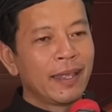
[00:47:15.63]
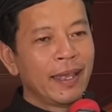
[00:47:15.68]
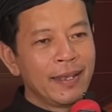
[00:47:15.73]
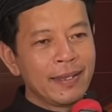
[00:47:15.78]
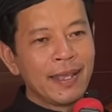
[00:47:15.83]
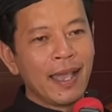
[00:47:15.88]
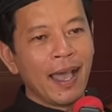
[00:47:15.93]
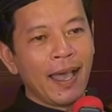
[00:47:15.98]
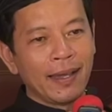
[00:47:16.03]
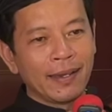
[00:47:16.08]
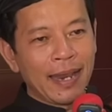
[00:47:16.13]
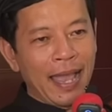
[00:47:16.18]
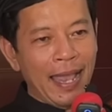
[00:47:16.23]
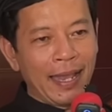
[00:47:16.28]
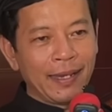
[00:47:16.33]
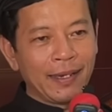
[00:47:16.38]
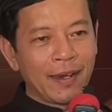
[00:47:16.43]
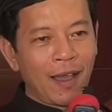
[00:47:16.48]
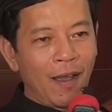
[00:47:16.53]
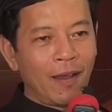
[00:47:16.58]
thì giờ
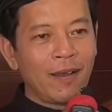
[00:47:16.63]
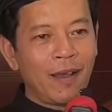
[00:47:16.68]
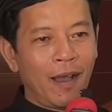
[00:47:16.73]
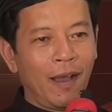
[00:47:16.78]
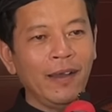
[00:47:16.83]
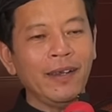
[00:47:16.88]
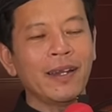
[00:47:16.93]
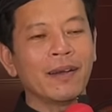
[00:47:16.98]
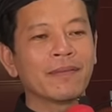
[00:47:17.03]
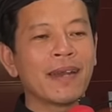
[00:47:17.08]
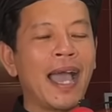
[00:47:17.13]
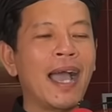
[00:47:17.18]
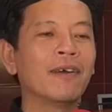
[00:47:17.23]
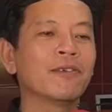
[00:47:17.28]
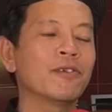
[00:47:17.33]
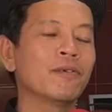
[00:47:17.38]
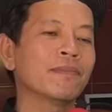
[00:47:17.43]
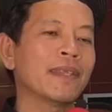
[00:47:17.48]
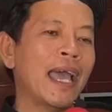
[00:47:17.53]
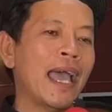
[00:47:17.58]
này đòi hỏi đồng
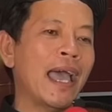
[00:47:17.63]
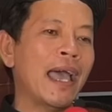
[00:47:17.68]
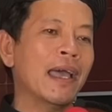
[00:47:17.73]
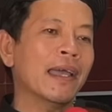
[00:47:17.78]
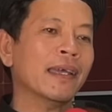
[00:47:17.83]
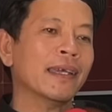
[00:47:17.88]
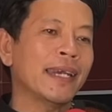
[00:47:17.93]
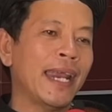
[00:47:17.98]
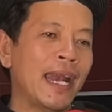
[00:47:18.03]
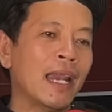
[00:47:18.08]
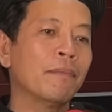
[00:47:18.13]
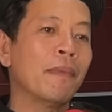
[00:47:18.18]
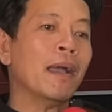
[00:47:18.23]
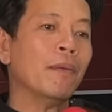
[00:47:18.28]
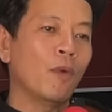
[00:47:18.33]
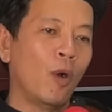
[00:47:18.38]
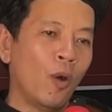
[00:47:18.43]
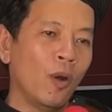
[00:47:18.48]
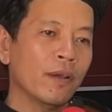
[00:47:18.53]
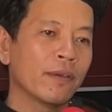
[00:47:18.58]
đạo chúng ta cái này là
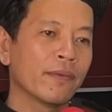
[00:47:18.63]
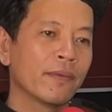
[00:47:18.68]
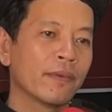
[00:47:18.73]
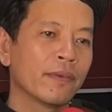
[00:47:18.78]
bắt buộc